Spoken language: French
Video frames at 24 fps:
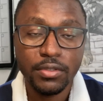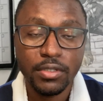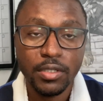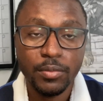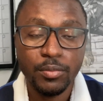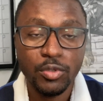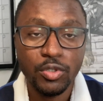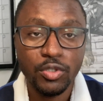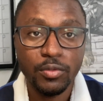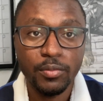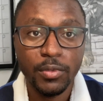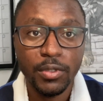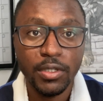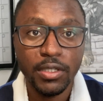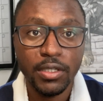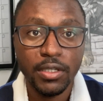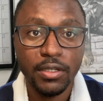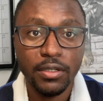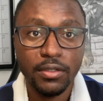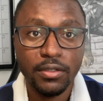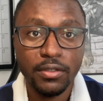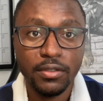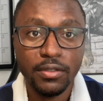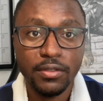les musulmans,
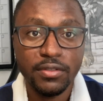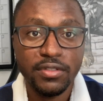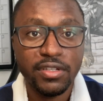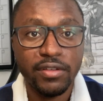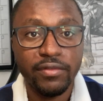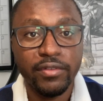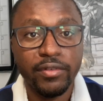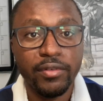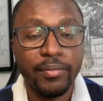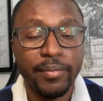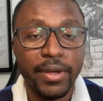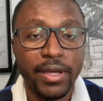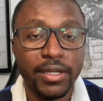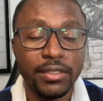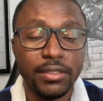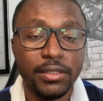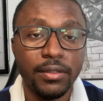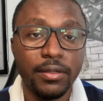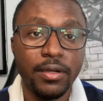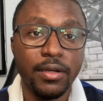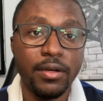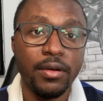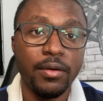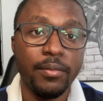nous avons
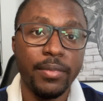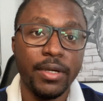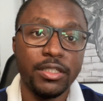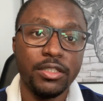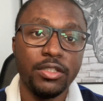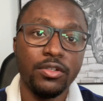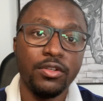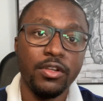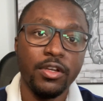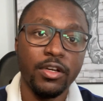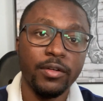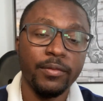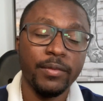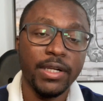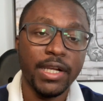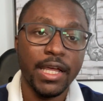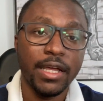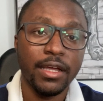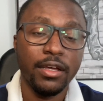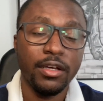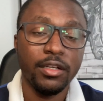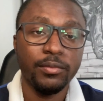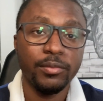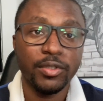particulièrement la
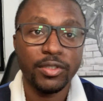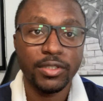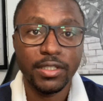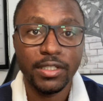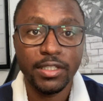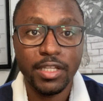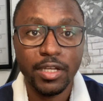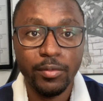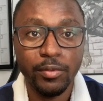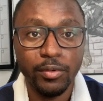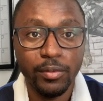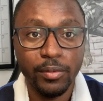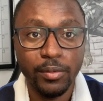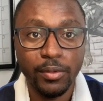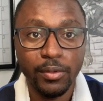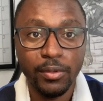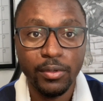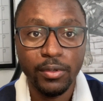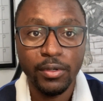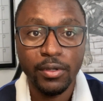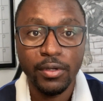grande mosquée d'Abobo